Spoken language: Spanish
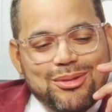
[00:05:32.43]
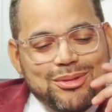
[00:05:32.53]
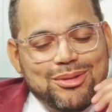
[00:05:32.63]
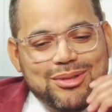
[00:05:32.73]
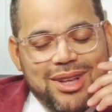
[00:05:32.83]

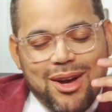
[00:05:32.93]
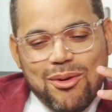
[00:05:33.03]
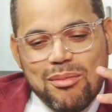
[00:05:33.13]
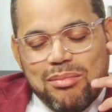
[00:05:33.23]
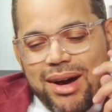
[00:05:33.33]
nos
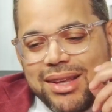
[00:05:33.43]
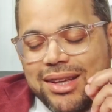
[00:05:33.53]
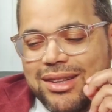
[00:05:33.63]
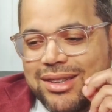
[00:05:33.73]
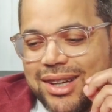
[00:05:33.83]

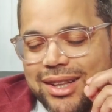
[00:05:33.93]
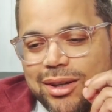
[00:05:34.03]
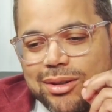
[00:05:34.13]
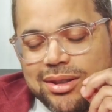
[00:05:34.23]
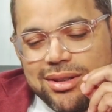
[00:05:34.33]
acompaña el día
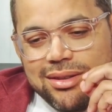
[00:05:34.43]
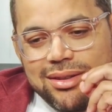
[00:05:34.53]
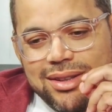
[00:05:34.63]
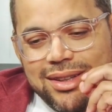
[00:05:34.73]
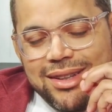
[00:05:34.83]
de hoy
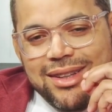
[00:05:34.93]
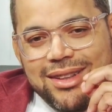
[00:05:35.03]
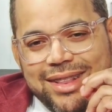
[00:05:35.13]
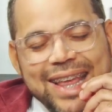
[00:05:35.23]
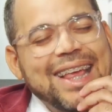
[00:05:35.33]

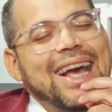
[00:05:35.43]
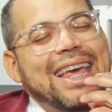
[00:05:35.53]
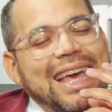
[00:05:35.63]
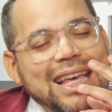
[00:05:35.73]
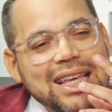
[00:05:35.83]
tenga
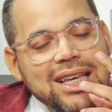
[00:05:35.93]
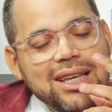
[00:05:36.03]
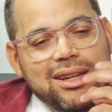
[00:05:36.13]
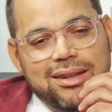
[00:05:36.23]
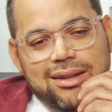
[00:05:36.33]
que
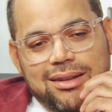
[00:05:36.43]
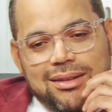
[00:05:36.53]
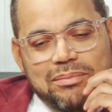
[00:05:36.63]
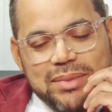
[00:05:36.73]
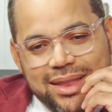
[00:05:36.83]
ir
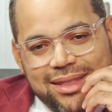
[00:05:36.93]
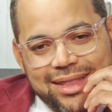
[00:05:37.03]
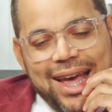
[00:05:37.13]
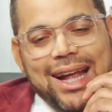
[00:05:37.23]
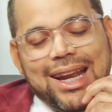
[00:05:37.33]

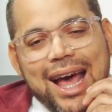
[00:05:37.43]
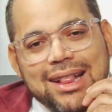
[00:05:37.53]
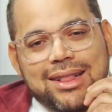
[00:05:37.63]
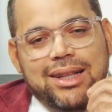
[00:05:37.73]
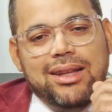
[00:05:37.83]
de
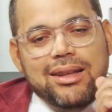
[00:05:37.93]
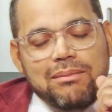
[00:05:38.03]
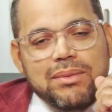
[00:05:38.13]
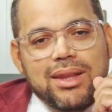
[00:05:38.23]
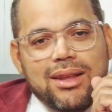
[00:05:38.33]
arrastre
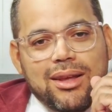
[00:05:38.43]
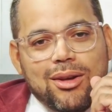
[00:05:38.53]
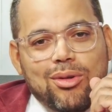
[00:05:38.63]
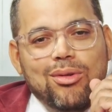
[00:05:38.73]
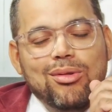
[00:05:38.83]

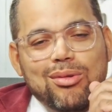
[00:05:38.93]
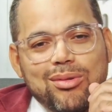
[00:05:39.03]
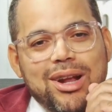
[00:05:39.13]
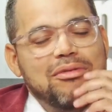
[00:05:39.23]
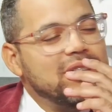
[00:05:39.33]
con
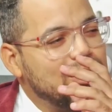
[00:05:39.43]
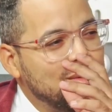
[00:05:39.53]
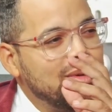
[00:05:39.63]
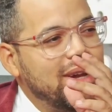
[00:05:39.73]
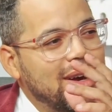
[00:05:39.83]
una
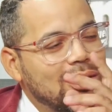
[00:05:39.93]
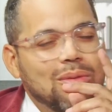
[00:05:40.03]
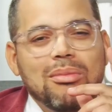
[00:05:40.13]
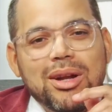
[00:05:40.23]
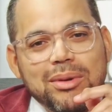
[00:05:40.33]
figura
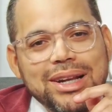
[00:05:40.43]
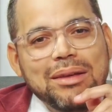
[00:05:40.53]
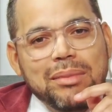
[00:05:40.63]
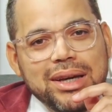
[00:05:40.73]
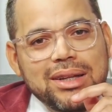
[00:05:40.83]
con Manuel
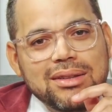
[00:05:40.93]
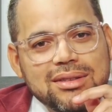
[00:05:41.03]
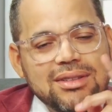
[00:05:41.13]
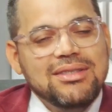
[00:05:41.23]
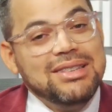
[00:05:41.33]

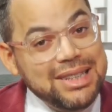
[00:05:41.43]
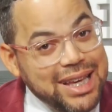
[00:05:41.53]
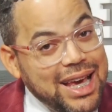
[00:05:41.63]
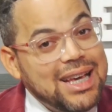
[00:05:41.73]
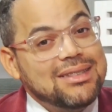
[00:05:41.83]
Jiménez,
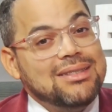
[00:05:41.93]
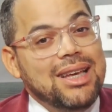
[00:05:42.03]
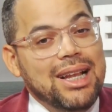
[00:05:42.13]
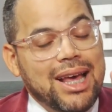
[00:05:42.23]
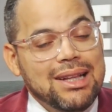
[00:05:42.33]
si es
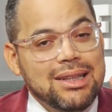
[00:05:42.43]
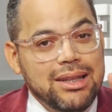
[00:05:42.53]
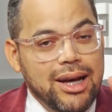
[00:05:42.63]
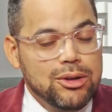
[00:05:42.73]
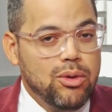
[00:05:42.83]
el
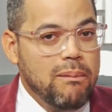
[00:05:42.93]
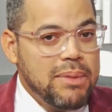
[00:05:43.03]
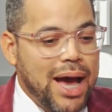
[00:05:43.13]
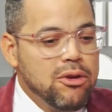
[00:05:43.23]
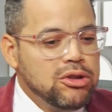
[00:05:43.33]
candidato.
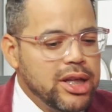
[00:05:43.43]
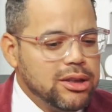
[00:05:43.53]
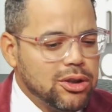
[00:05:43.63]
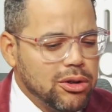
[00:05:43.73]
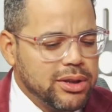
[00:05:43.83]
Hay un
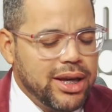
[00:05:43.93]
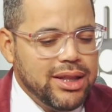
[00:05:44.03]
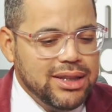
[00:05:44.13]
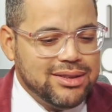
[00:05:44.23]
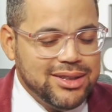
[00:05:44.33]
TikTok que
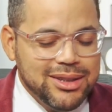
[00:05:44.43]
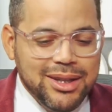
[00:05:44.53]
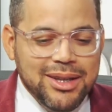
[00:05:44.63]
dice,